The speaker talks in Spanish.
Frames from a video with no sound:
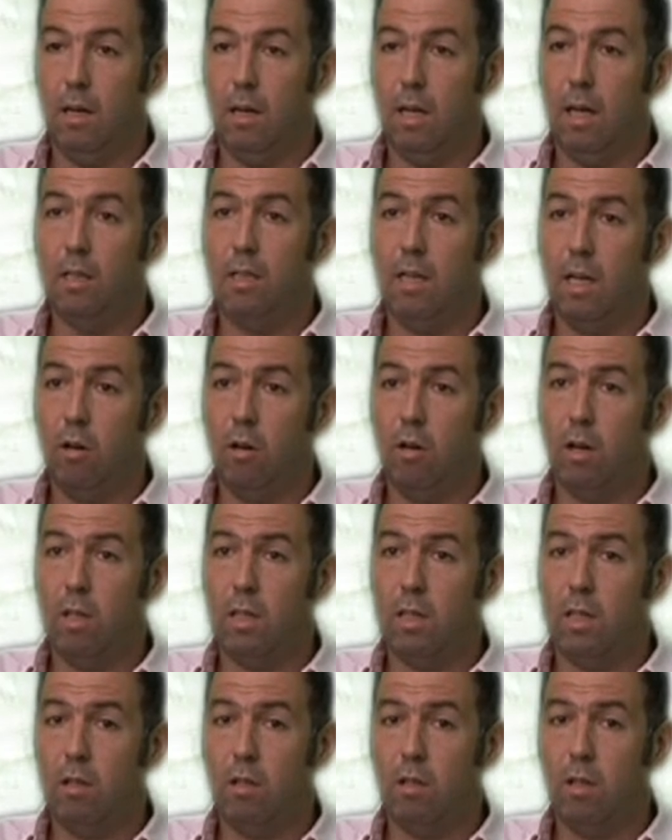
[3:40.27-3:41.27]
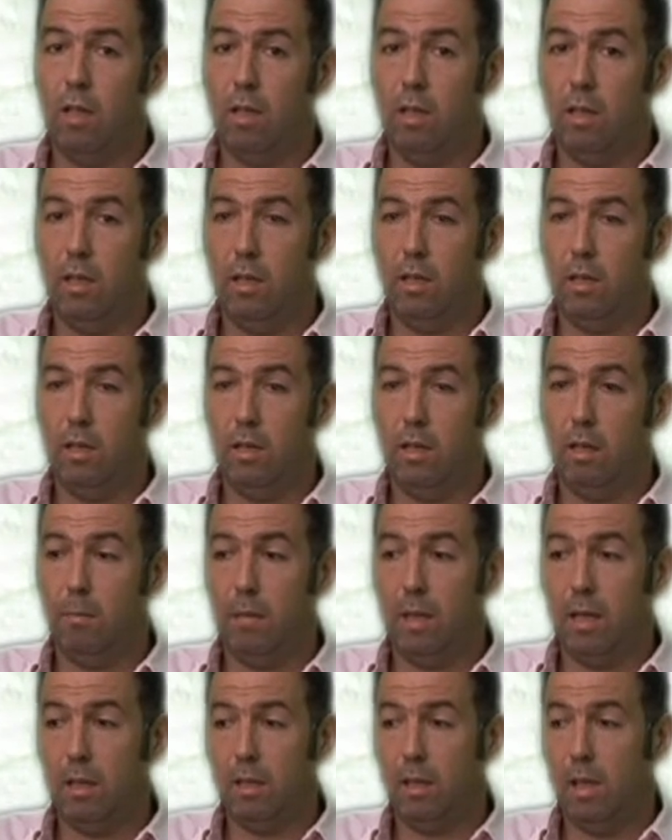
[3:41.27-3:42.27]
hacia los guerrilleros del
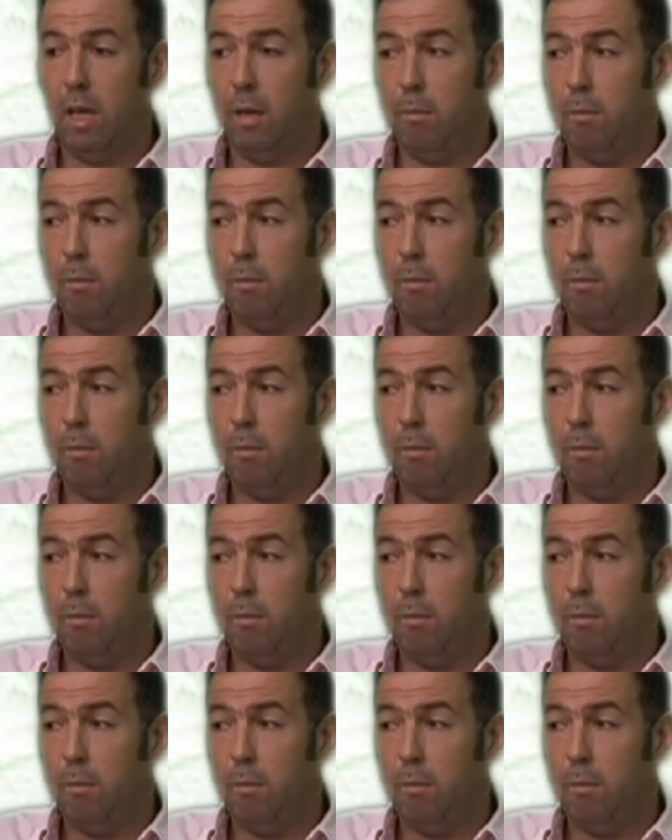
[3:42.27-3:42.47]
PRTR.